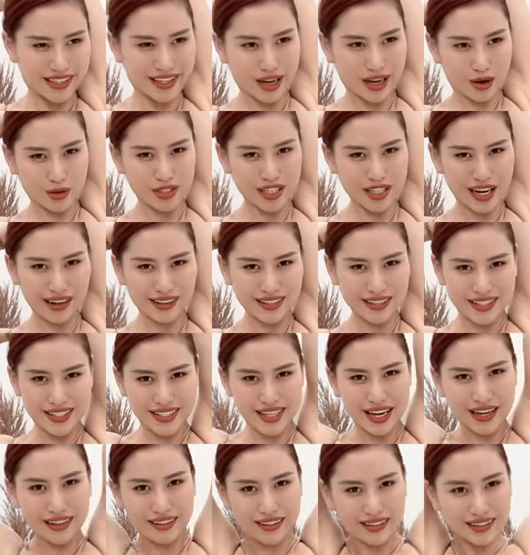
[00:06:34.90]
kéo chắc,
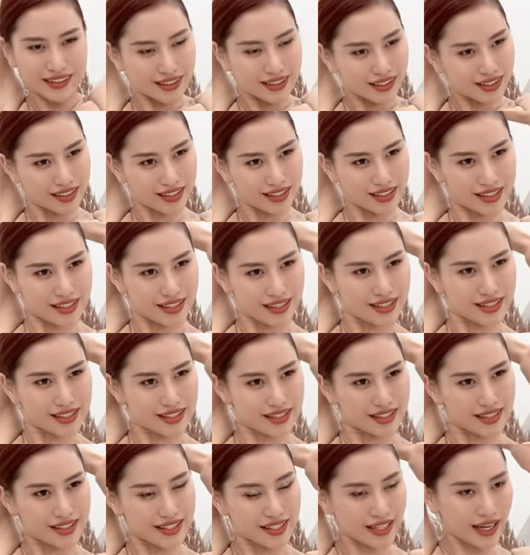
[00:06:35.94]
siết
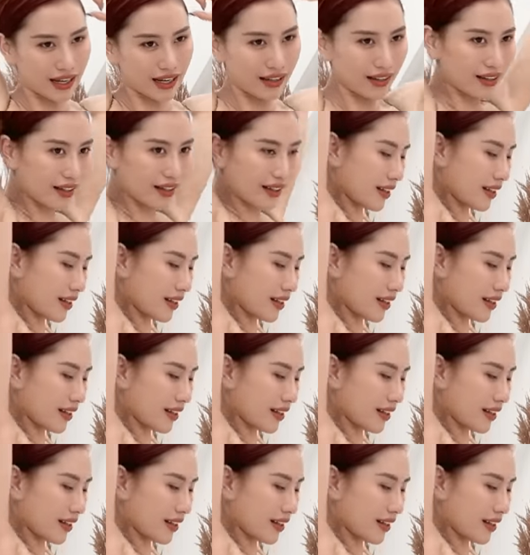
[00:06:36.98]
siết.